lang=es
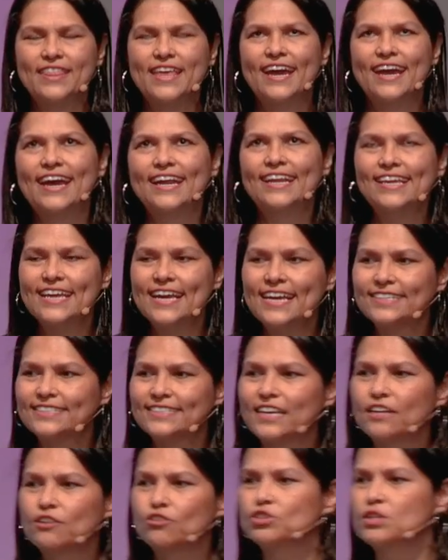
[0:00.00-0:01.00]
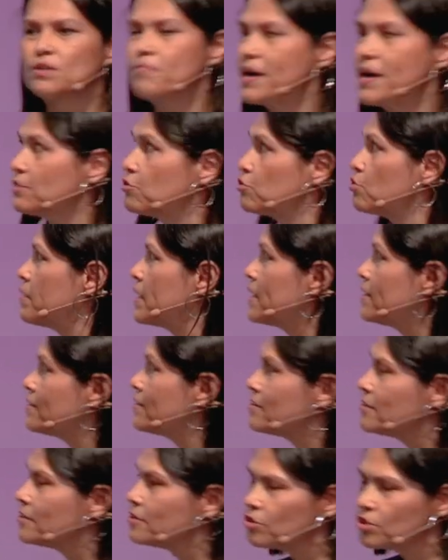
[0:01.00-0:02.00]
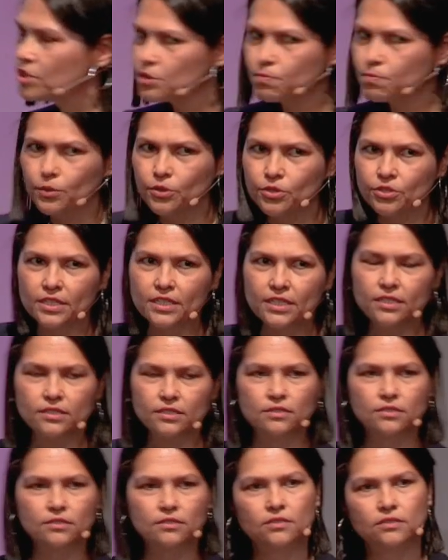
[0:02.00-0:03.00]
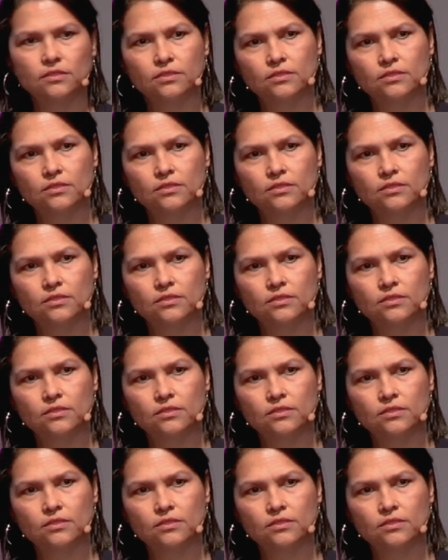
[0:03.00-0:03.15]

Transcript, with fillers: ¿Dejarías que los demás tomaran decisiones por ti?